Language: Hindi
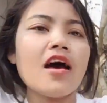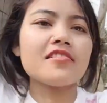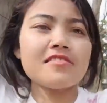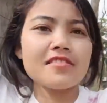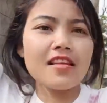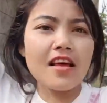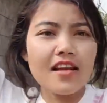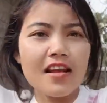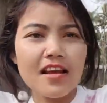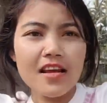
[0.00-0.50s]

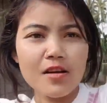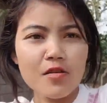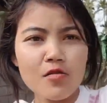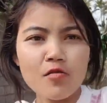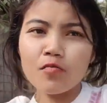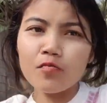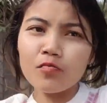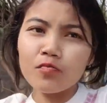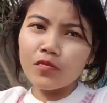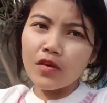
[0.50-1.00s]
रास्ता
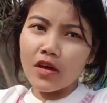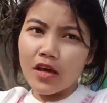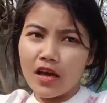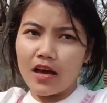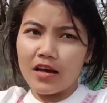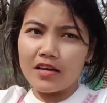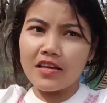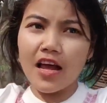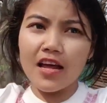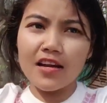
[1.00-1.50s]
नहीं तुम
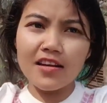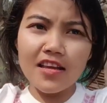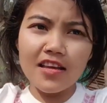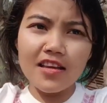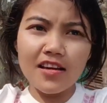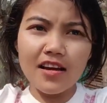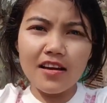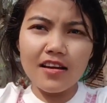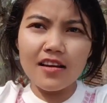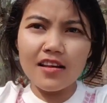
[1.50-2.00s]

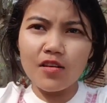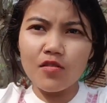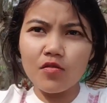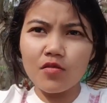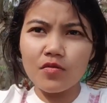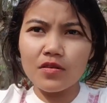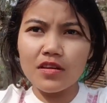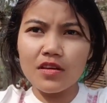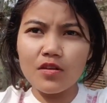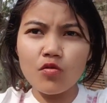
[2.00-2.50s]
याद नहीं कर
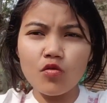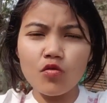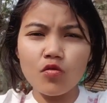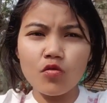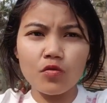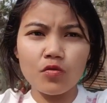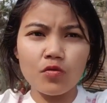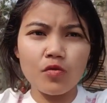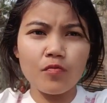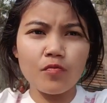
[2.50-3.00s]
रही हो
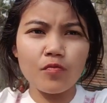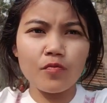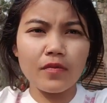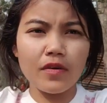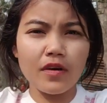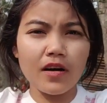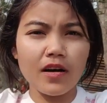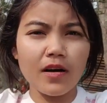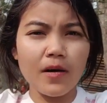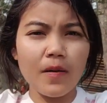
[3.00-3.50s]
क्यों
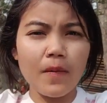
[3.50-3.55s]
तुम